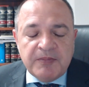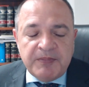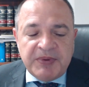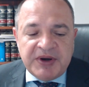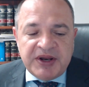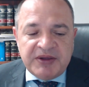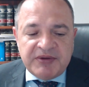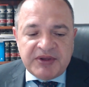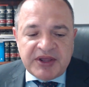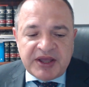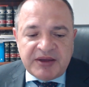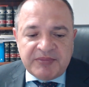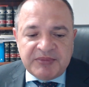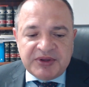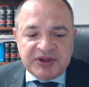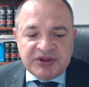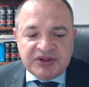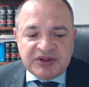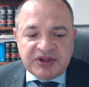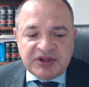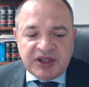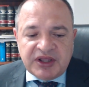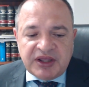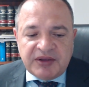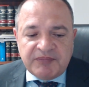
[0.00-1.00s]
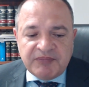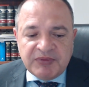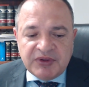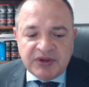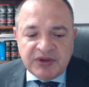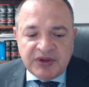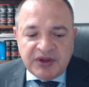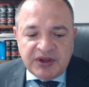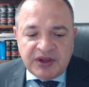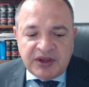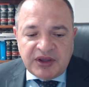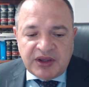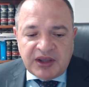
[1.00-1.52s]
previamente
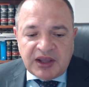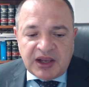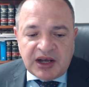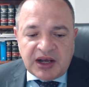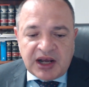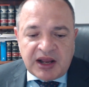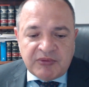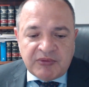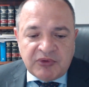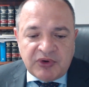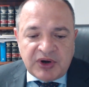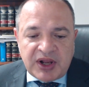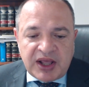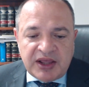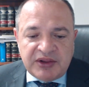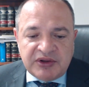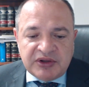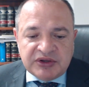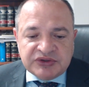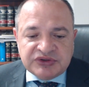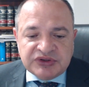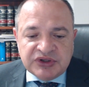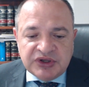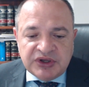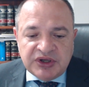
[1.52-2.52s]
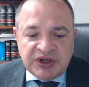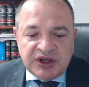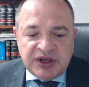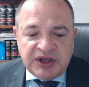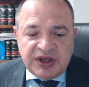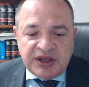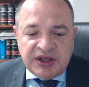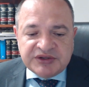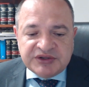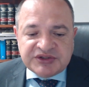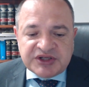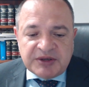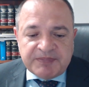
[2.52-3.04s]
eh, elaboradas.
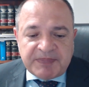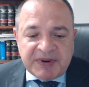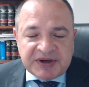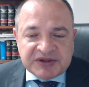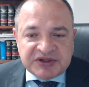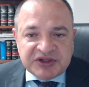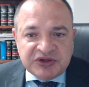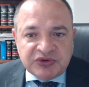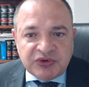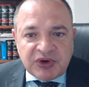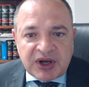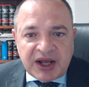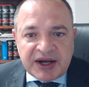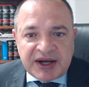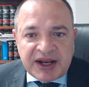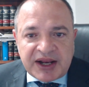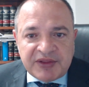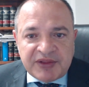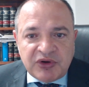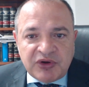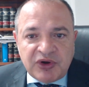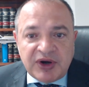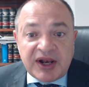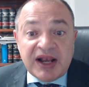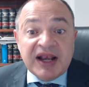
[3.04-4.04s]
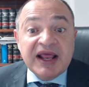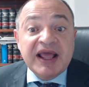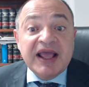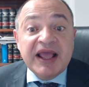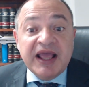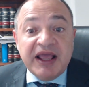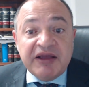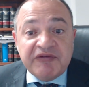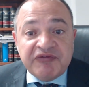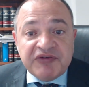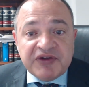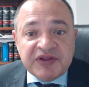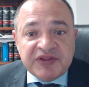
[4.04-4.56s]
Es el partido ganador, el
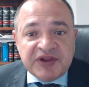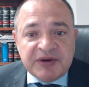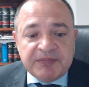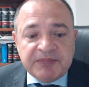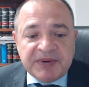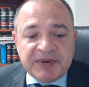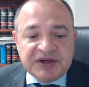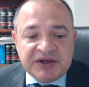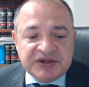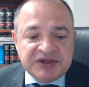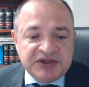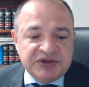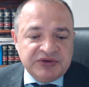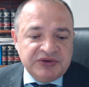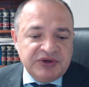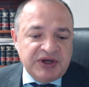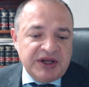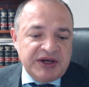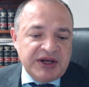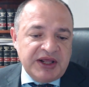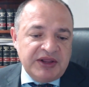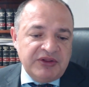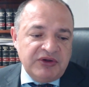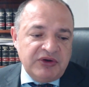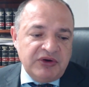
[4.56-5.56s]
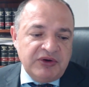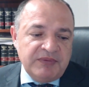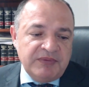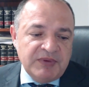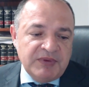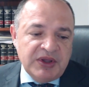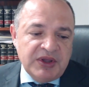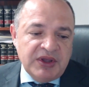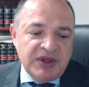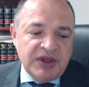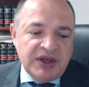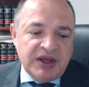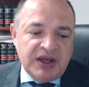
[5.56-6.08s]
jefe del partido ganador,
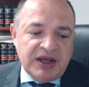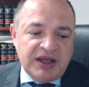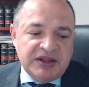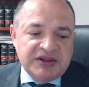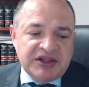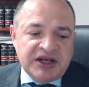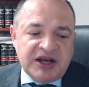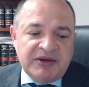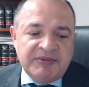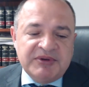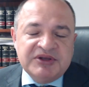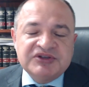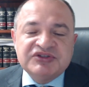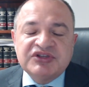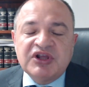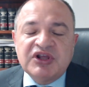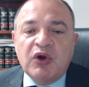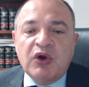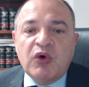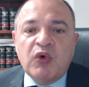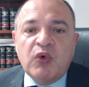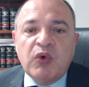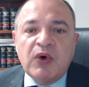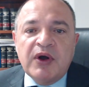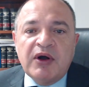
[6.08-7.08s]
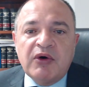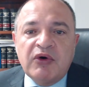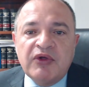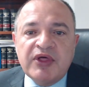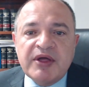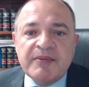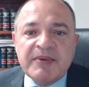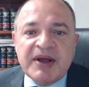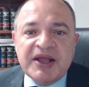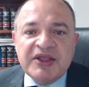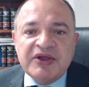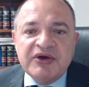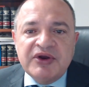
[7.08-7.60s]
a través del juego
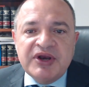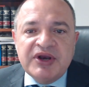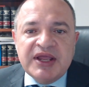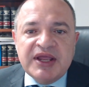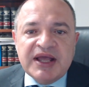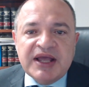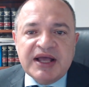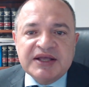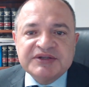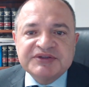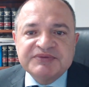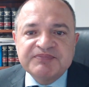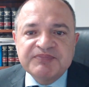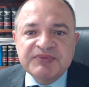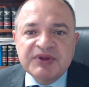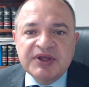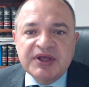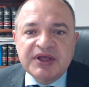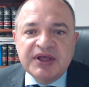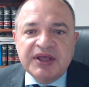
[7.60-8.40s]
de mayorías